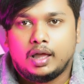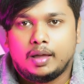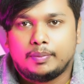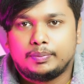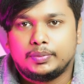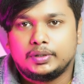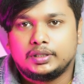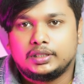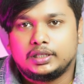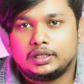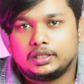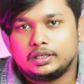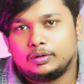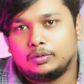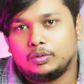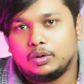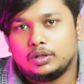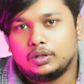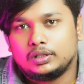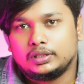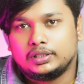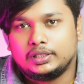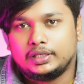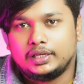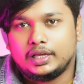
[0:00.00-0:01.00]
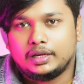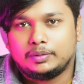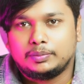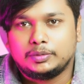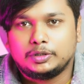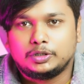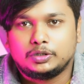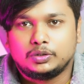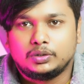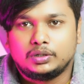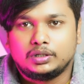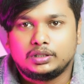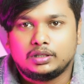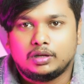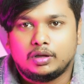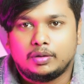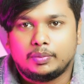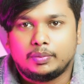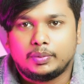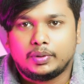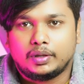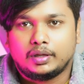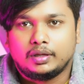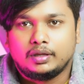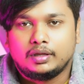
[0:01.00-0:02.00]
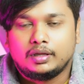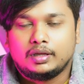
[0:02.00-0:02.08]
আপনাদেরকে কল দিয়ে অ্যাডমিশন নিতে হবে